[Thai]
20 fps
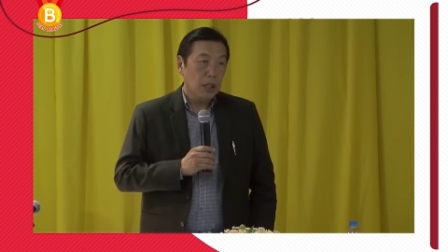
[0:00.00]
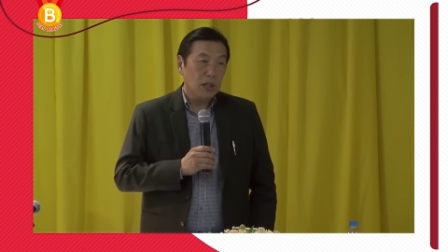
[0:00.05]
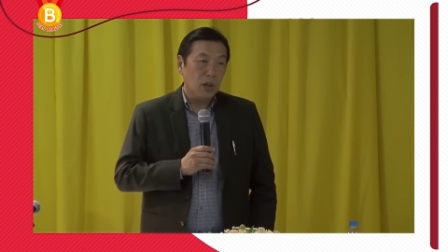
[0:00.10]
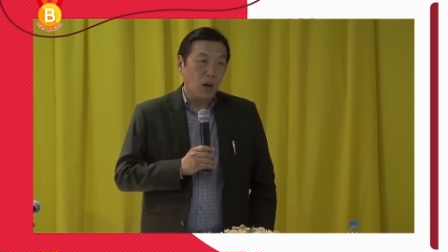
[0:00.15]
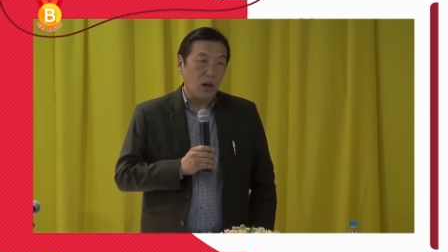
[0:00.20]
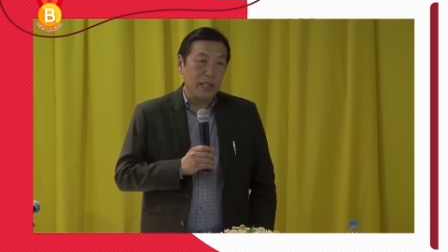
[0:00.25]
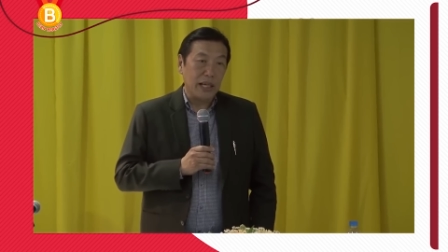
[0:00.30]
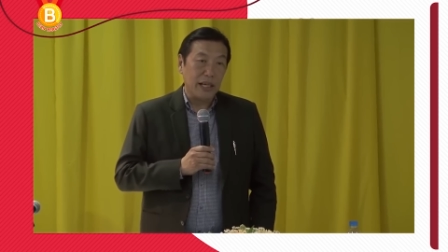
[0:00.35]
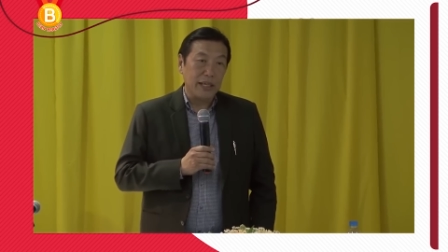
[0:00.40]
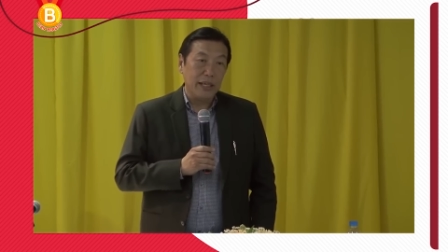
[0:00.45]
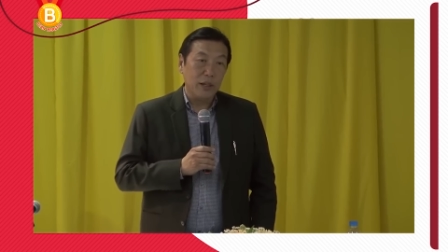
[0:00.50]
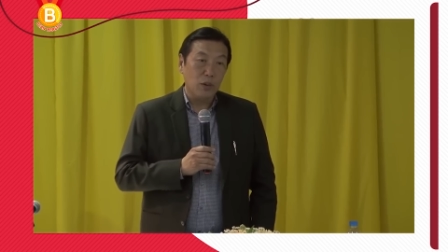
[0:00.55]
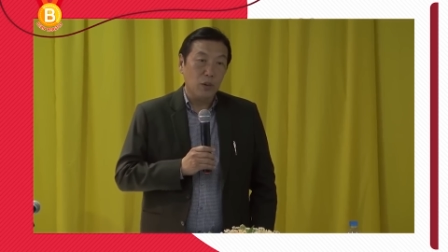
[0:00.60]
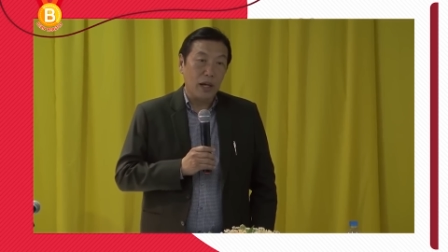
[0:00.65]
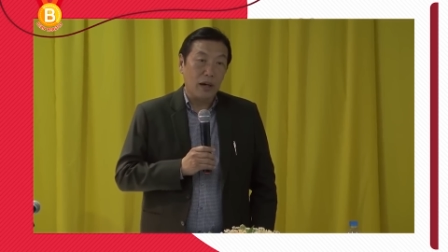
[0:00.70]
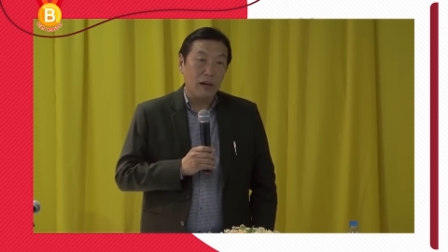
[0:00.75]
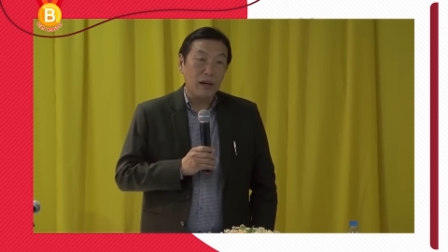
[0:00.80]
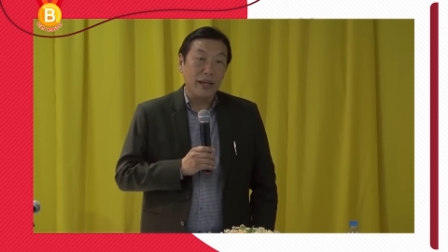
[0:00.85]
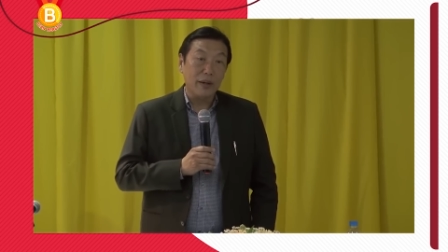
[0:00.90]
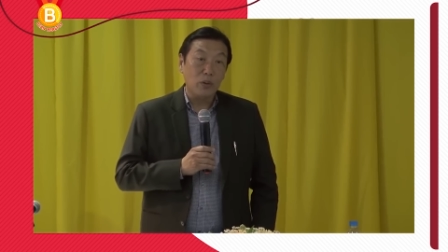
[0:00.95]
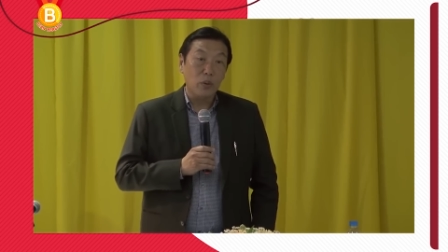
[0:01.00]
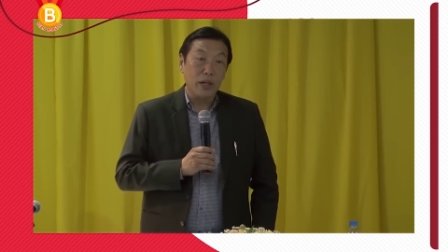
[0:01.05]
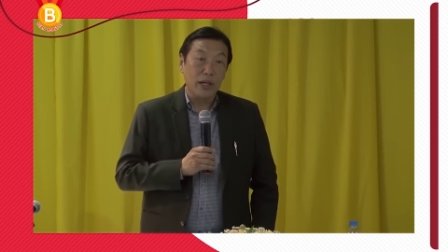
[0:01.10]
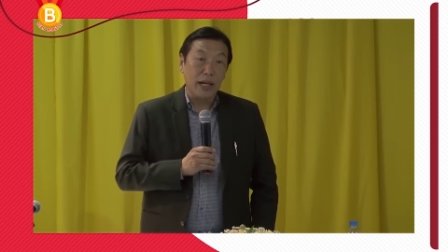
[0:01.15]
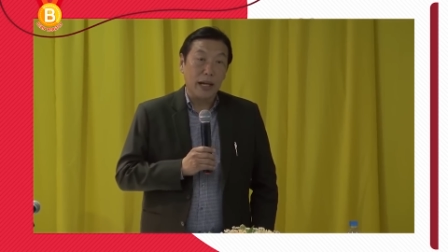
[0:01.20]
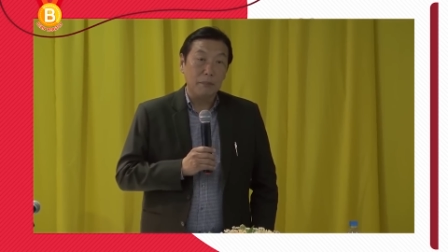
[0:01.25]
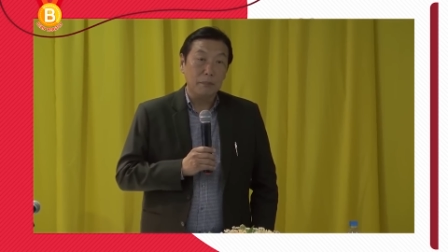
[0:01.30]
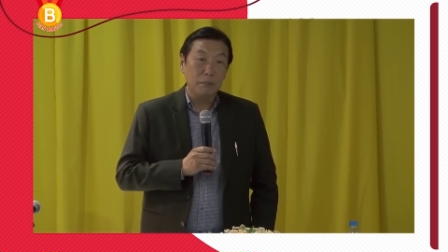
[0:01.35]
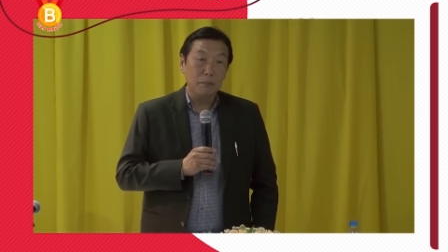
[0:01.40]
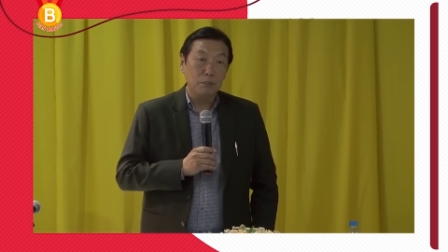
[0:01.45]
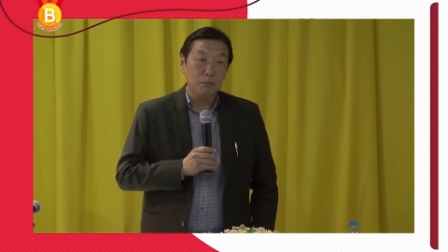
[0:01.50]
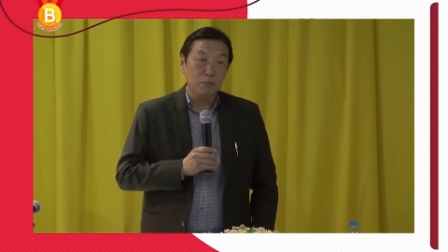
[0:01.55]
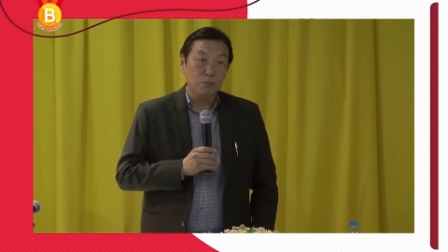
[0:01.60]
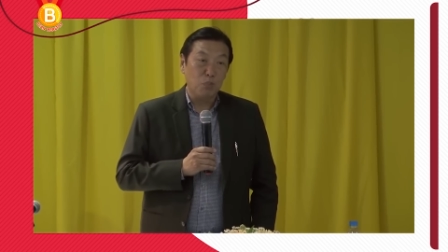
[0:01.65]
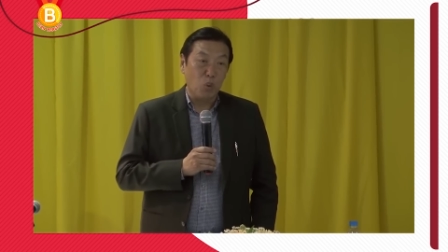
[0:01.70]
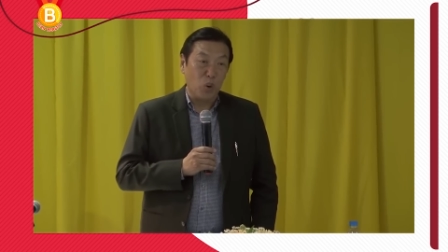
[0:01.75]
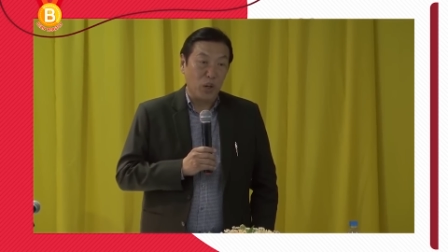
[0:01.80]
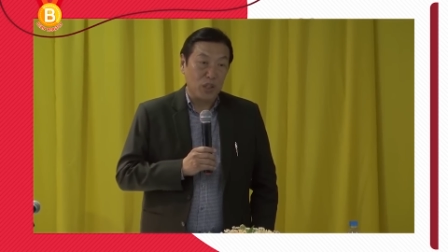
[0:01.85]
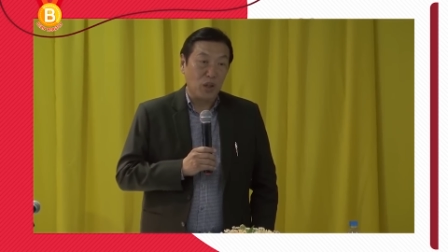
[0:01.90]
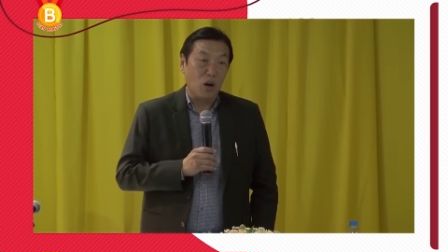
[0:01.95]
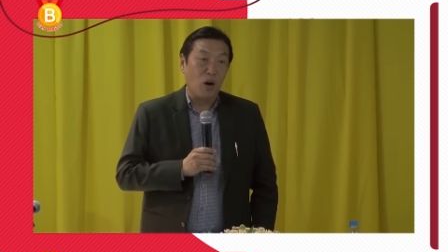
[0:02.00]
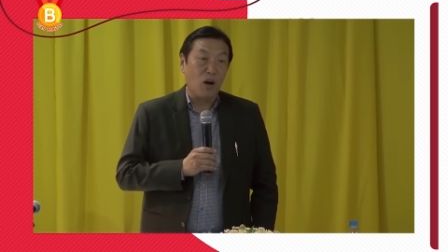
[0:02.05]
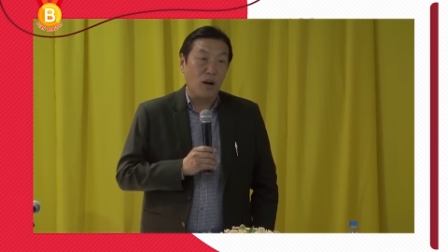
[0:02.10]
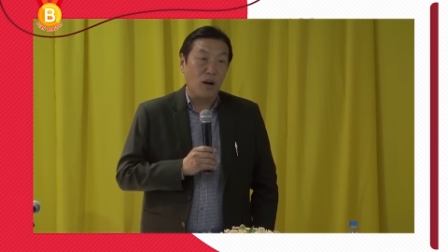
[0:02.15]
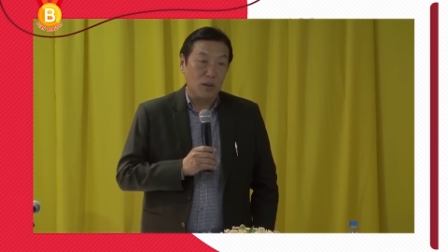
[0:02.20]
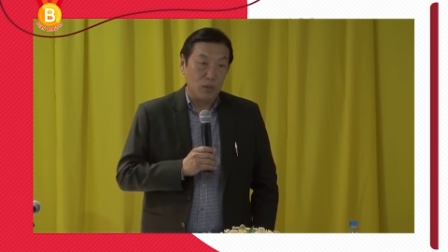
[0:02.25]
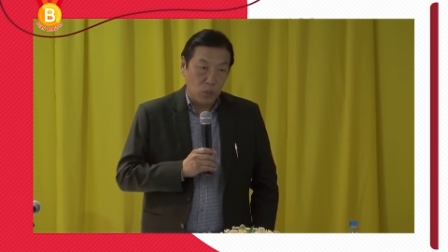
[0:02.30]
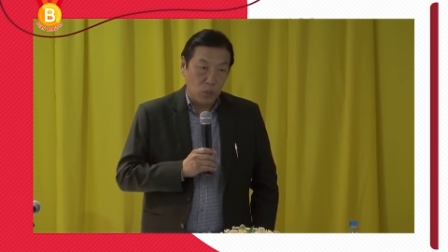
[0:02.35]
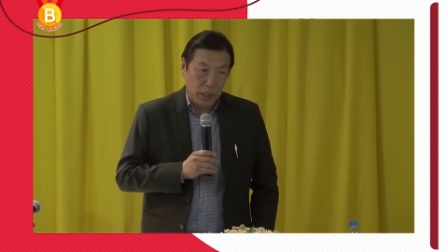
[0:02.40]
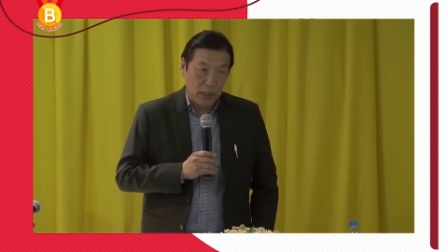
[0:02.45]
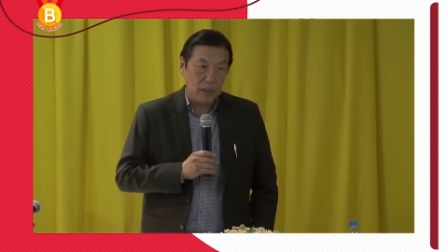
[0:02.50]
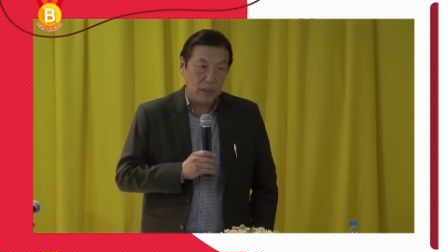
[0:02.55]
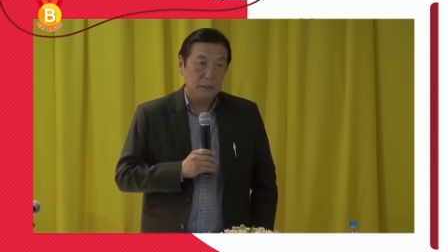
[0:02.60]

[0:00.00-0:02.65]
นอกจากหิวแล้วอะไรด้วยครับปวดท้องด้วย